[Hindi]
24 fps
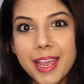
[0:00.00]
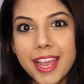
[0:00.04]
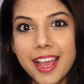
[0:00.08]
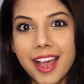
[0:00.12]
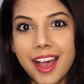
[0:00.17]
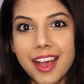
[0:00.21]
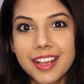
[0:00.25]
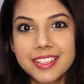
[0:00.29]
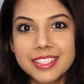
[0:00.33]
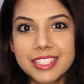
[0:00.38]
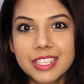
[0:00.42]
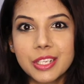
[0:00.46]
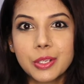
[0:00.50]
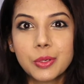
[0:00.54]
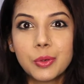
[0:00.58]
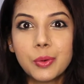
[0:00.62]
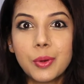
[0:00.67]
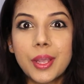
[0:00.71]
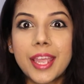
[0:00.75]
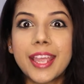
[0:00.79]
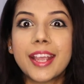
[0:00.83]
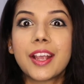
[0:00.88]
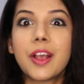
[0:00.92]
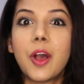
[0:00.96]
मैं हाजिर
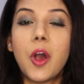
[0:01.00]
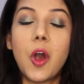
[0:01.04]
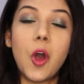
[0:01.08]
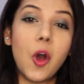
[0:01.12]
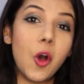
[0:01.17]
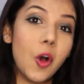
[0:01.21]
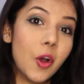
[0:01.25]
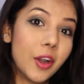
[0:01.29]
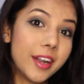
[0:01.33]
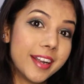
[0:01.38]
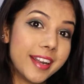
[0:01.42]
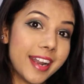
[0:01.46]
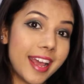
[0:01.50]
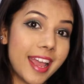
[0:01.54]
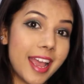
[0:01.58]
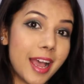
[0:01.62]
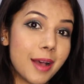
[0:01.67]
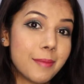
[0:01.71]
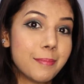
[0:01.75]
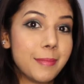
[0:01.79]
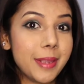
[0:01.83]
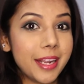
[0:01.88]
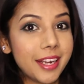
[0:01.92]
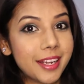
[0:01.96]
हूँ एक और
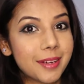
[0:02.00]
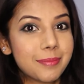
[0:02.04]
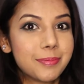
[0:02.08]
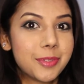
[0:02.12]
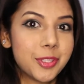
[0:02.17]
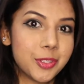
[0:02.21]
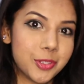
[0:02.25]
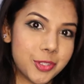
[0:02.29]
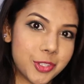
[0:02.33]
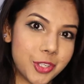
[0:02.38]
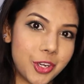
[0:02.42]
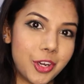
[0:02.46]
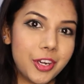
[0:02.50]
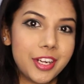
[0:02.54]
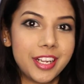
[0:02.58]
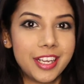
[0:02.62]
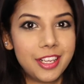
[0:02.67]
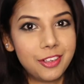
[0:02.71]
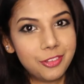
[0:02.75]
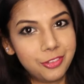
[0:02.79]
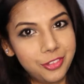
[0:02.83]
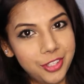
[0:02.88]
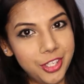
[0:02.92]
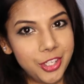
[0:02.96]
नया मेकअप
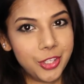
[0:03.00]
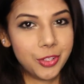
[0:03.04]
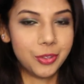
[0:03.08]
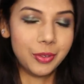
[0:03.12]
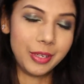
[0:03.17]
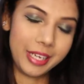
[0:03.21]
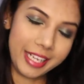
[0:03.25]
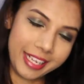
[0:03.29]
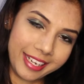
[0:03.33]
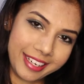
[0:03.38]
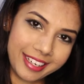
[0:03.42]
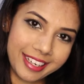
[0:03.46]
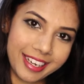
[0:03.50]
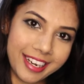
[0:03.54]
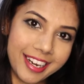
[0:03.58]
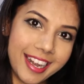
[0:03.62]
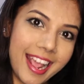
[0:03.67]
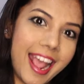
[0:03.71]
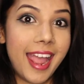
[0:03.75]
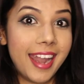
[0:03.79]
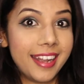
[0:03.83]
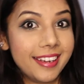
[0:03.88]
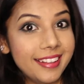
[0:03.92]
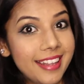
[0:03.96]
ट्यूटोरियल वीडियो
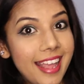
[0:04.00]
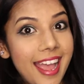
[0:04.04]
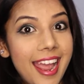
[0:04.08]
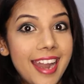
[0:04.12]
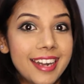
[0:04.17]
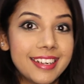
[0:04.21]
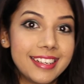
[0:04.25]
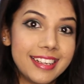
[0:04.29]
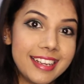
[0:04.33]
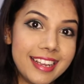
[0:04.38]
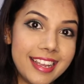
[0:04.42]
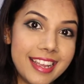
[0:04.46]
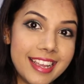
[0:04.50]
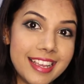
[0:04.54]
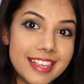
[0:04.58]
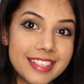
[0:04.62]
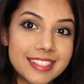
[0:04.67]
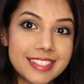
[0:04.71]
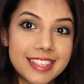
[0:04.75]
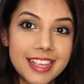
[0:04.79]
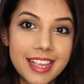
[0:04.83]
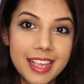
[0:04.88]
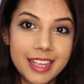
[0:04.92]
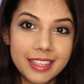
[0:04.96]
लेकर एंड दैट
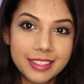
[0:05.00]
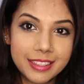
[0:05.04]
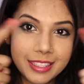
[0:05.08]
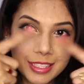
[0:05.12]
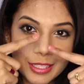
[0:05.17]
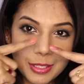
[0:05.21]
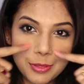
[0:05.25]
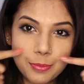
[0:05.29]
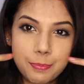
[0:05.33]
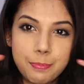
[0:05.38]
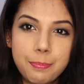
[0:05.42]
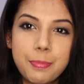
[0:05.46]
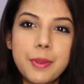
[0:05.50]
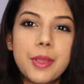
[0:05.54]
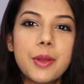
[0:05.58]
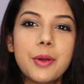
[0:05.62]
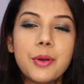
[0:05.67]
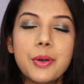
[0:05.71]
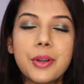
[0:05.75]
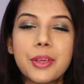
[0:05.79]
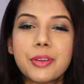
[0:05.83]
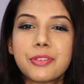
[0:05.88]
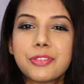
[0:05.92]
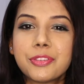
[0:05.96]
इज दिस
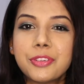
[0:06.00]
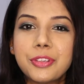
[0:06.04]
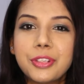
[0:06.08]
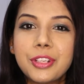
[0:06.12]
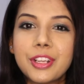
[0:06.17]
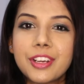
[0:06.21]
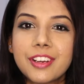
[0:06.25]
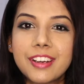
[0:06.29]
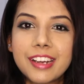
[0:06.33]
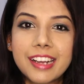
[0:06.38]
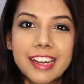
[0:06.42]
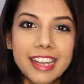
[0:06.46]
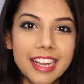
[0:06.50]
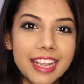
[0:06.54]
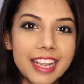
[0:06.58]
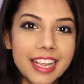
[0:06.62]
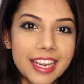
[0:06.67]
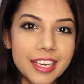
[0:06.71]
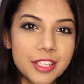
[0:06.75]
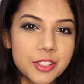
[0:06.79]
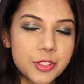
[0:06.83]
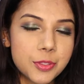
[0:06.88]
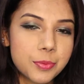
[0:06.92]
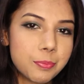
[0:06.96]
ब्यूटिफुल
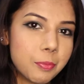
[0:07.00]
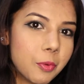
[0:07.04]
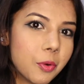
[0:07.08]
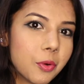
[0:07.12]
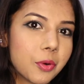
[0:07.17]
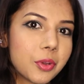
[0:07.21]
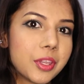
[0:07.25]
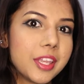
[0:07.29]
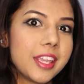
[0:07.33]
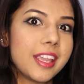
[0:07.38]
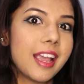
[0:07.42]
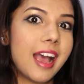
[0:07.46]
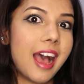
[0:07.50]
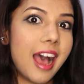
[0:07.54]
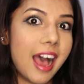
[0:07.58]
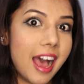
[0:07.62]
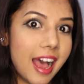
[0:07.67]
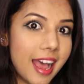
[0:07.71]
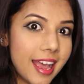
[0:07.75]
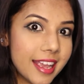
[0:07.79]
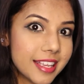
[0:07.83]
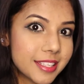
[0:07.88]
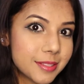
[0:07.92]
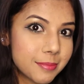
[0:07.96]
ग्रीन स्मोकी
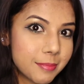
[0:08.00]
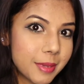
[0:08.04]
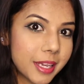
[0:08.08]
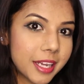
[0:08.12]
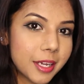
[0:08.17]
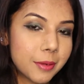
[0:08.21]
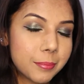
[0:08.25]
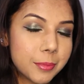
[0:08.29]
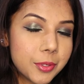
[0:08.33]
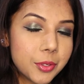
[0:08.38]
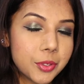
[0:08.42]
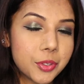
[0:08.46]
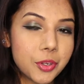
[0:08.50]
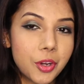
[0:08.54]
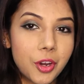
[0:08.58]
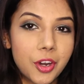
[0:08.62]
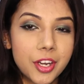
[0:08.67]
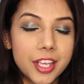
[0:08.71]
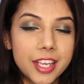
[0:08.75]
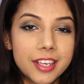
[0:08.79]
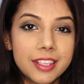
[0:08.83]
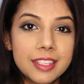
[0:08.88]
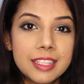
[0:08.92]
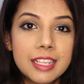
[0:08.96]
आईज मेकअप
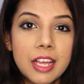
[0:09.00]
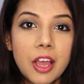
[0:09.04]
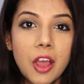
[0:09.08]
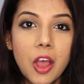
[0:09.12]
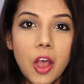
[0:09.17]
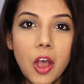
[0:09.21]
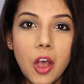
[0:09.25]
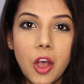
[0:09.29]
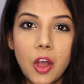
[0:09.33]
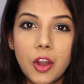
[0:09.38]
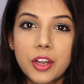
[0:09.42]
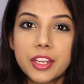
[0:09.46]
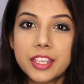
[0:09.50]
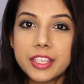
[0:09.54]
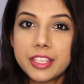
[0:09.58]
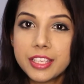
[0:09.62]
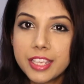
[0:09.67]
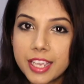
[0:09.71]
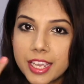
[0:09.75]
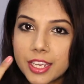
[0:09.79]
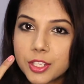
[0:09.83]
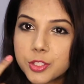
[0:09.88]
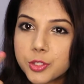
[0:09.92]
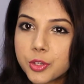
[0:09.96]
ट्यूटोरियल और
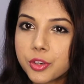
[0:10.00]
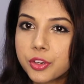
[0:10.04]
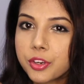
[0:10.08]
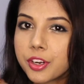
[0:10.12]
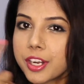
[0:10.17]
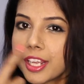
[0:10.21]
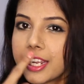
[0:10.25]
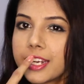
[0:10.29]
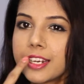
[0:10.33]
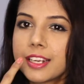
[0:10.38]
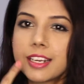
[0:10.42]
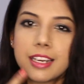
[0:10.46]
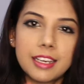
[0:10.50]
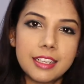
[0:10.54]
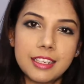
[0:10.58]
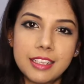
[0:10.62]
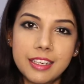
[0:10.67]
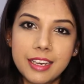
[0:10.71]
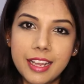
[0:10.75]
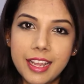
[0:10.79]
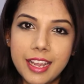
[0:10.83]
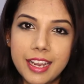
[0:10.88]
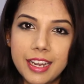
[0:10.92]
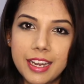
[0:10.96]
ये जो ग्रीन
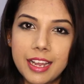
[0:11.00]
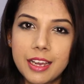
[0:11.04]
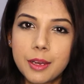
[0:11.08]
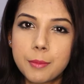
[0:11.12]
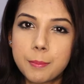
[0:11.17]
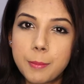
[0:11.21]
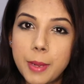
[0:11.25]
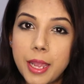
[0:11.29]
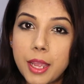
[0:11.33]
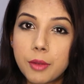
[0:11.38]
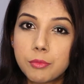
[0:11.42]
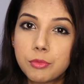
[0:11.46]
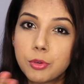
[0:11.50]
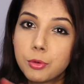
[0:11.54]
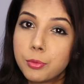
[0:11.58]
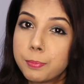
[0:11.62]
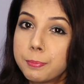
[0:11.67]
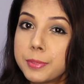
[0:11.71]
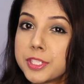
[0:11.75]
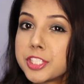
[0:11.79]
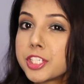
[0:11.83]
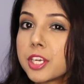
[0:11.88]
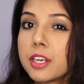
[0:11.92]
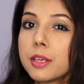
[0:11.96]
कलर है ना मैं वो
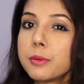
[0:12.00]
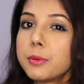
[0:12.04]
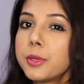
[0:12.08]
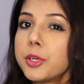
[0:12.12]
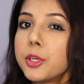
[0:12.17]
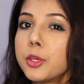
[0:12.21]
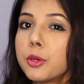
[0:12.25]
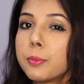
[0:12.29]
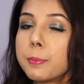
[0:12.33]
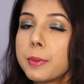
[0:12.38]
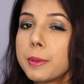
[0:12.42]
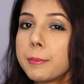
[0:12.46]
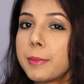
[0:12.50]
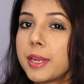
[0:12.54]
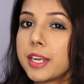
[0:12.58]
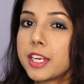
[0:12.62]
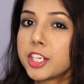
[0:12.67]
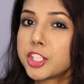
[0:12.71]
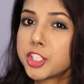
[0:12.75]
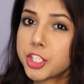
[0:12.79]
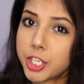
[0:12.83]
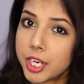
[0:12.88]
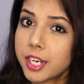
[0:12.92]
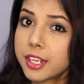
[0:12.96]
पिछले वीडियो पे
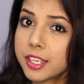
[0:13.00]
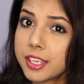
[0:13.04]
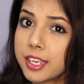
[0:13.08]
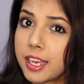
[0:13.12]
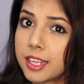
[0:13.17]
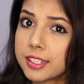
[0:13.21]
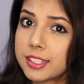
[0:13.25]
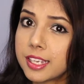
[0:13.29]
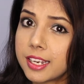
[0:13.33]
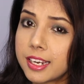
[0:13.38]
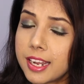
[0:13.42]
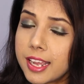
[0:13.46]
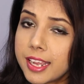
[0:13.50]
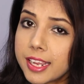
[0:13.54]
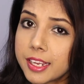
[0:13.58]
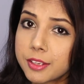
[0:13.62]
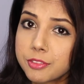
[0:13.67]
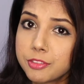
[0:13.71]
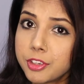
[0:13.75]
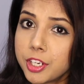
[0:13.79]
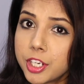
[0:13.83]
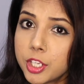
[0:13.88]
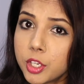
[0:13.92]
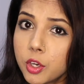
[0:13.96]
मैंने शेयर किया था ना
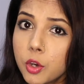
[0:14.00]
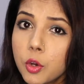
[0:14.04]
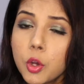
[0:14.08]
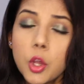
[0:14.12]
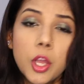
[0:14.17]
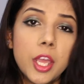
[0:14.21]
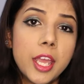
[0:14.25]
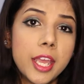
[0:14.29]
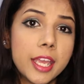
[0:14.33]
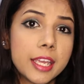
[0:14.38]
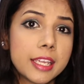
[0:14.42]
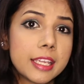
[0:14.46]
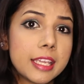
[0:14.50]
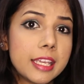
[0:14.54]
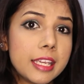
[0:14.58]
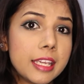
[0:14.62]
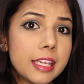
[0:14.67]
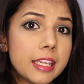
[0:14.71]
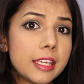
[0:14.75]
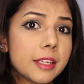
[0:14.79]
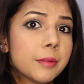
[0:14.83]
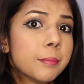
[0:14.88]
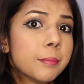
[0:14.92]
एक वीडियो कि